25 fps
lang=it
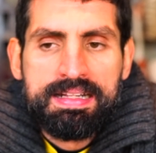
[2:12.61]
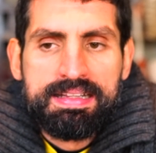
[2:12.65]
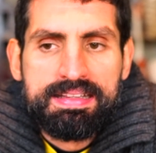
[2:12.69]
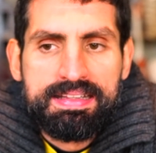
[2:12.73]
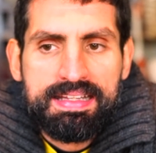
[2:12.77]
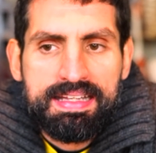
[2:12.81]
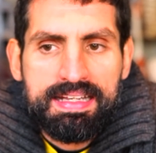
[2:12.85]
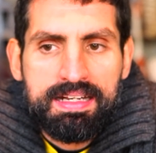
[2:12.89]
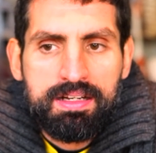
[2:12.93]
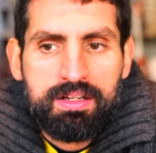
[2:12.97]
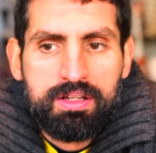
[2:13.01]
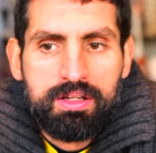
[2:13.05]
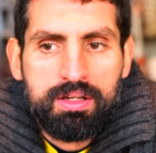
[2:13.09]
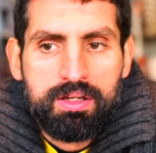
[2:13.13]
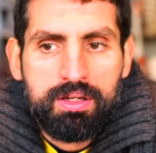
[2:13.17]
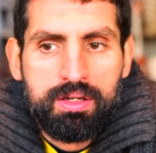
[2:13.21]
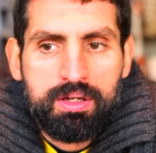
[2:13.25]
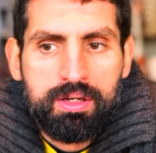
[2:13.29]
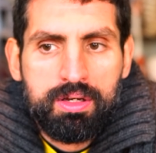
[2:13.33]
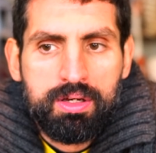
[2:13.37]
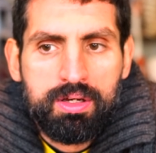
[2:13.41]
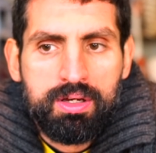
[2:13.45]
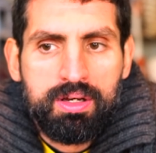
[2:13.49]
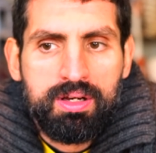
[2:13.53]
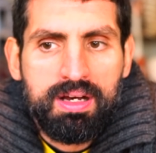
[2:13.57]

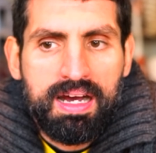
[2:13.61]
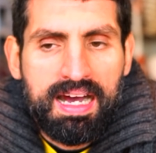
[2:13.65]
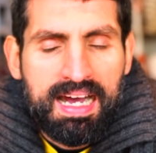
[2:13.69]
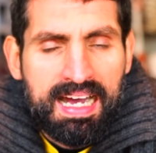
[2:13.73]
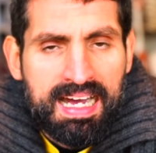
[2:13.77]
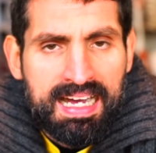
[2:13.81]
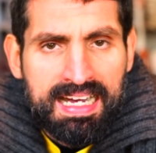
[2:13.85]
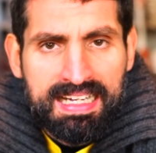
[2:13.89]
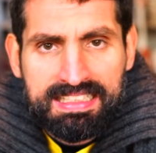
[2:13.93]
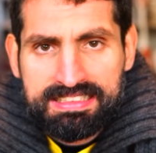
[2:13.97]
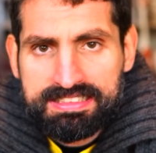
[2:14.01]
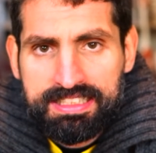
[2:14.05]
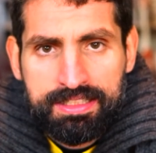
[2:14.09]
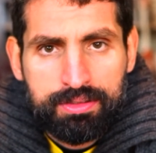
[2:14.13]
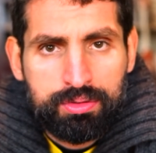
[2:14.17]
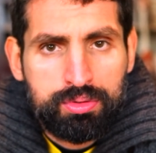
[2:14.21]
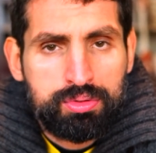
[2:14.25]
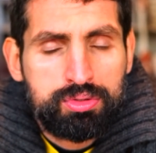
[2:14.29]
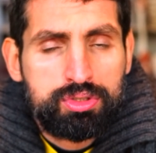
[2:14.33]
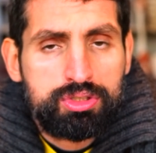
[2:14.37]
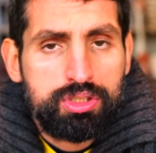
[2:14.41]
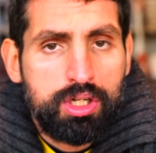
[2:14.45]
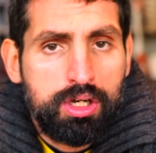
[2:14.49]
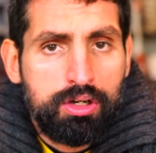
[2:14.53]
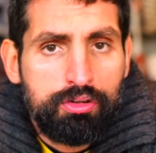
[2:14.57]
nel ah se
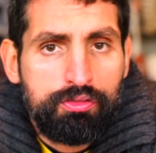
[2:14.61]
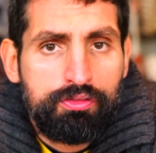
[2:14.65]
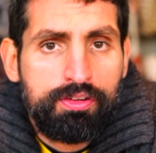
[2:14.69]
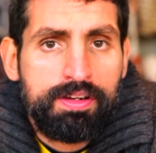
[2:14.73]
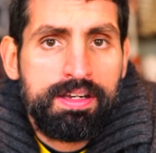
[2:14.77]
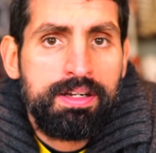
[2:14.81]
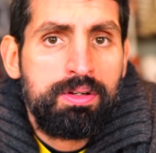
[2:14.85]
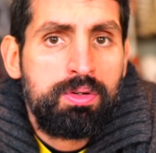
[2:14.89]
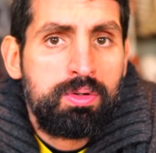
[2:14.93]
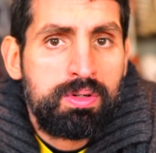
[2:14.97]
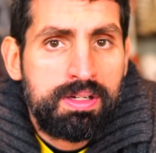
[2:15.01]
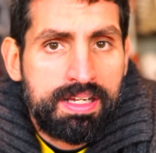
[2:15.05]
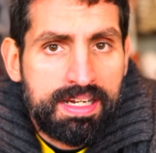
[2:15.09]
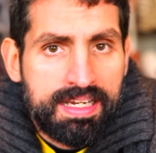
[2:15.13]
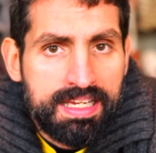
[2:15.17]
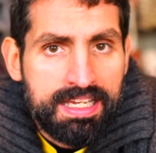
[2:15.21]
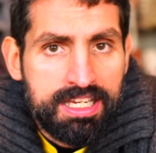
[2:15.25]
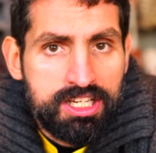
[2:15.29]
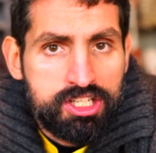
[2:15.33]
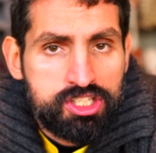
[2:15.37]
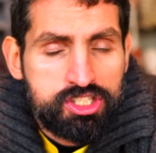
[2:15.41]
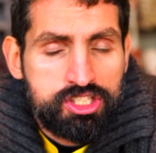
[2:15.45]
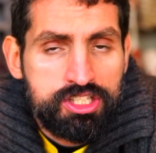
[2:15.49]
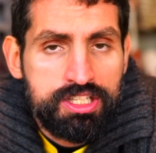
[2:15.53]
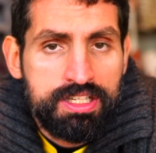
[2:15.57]
non soffri non
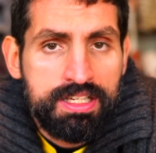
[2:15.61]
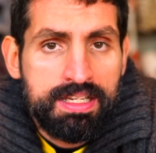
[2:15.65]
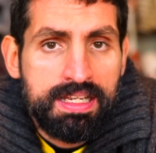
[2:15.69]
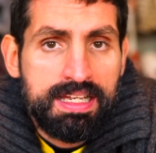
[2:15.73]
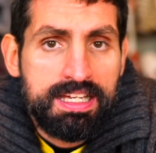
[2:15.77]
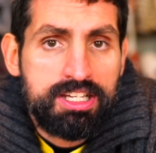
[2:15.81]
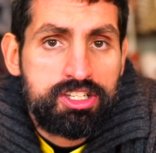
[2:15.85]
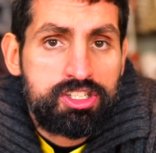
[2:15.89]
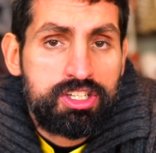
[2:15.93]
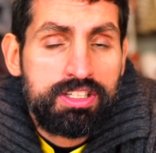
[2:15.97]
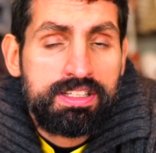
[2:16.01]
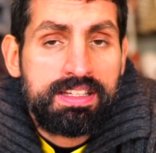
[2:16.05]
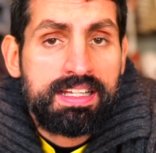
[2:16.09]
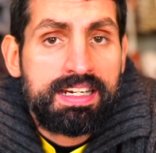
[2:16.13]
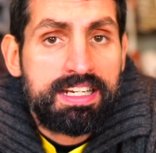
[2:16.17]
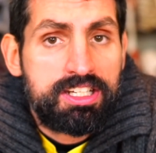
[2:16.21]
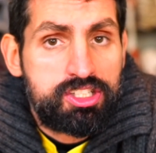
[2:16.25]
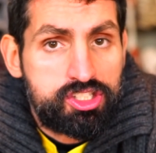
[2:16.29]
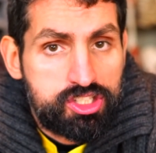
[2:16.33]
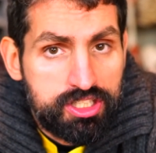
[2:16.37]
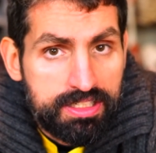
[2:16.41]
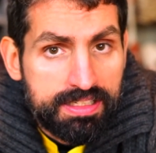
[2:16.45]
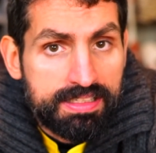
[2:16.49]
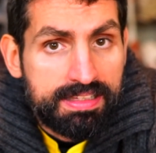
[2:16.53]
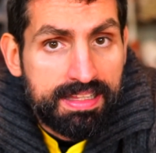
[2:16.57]
cresci eccetera
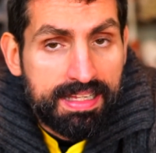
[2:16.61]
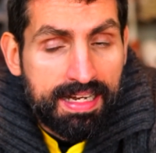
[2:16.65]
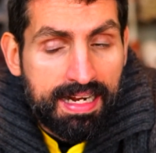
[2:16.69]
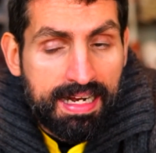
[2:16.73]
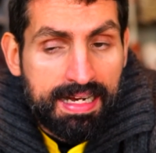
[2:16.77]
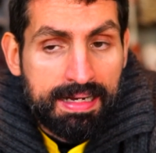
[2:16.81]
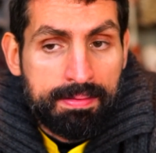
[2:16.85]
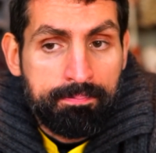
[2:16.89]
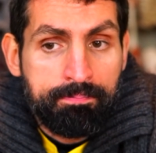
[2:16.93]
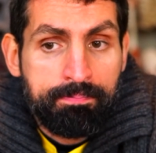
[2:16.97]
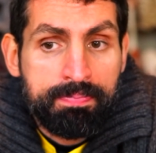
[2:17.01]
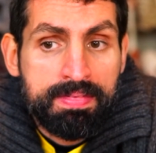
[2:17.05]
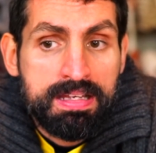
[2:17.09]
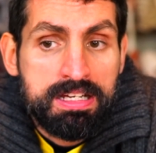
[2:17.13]
eccetera